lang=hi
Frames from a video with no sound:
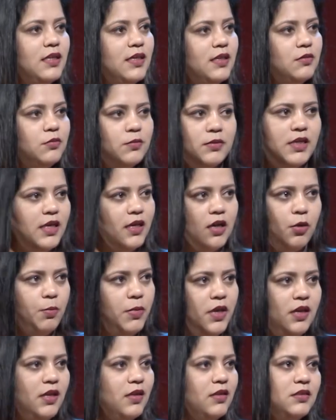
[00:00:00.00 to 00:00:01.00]
है मैंने
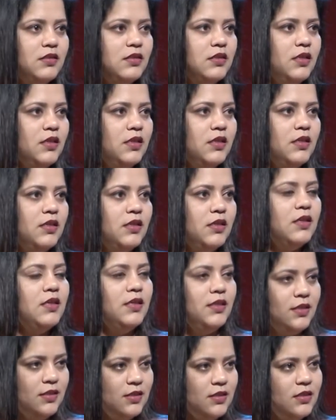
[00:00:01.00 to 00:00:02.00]
कभी
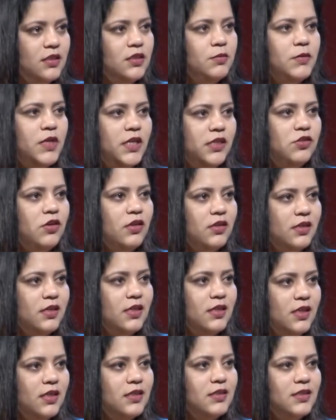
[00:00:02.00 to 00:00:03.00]
अच्छा जिम नहीं ज्वाइन
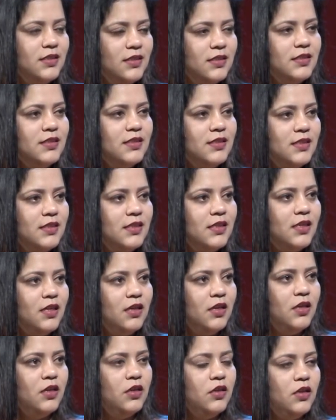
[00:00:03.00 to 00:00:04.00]
किया था हाँ, हाँ,
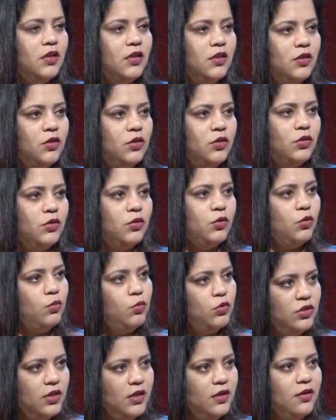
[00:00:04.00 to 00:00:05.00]
हाँ, तो
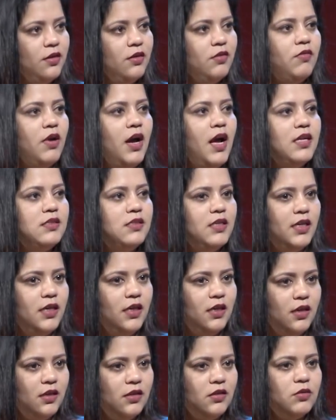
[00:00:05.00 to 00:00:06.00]
मुझे वहाँ
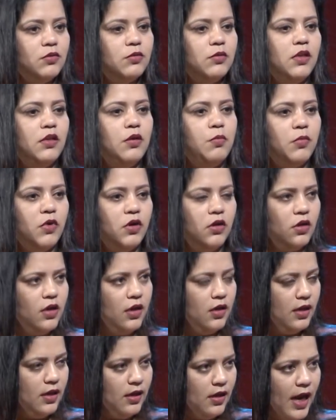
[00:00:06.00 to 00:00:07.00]
से मतलब
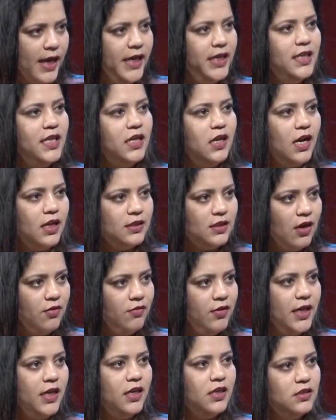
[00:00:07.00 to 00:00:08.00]
लाइट दिख रहा था
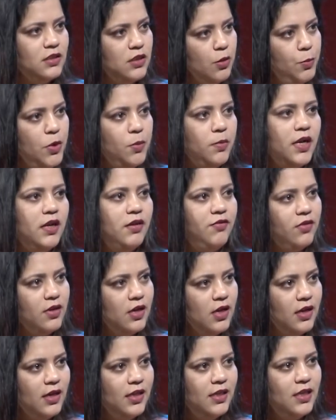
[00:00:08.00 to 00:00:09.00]
वेट जब भी मैं लिफ्ट
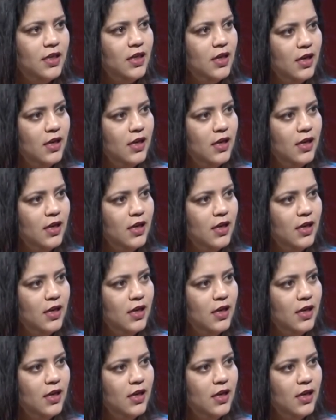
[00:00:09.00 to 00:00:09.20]
कर रही थी